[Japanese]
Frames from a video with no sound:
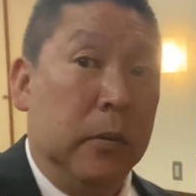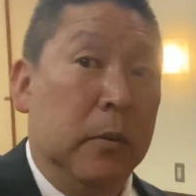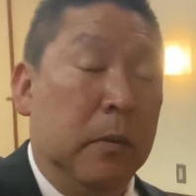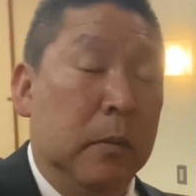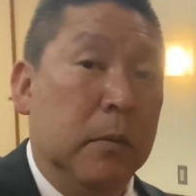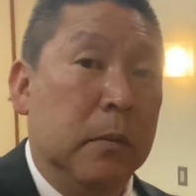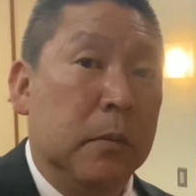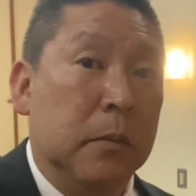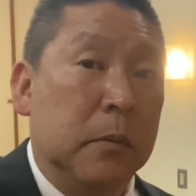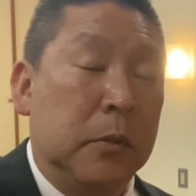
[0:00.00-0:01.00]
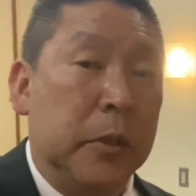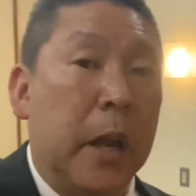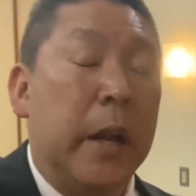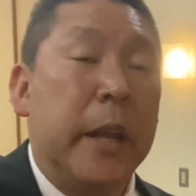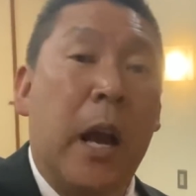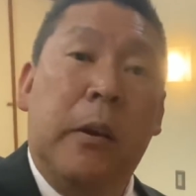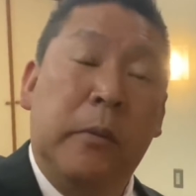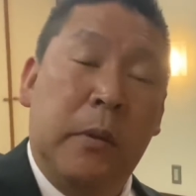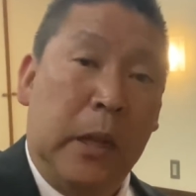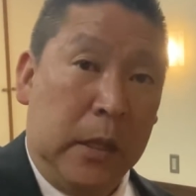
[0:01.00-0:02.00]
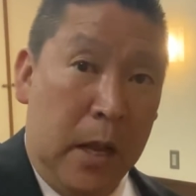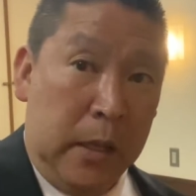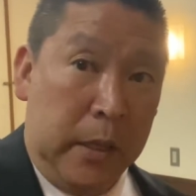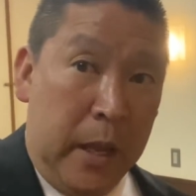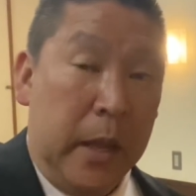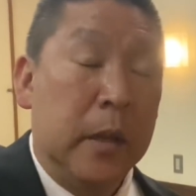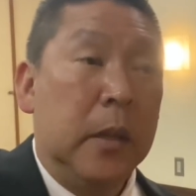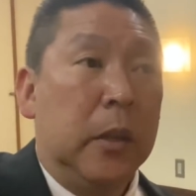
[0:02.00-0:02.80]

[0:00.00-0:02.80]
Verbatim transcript: のつながりがある方で、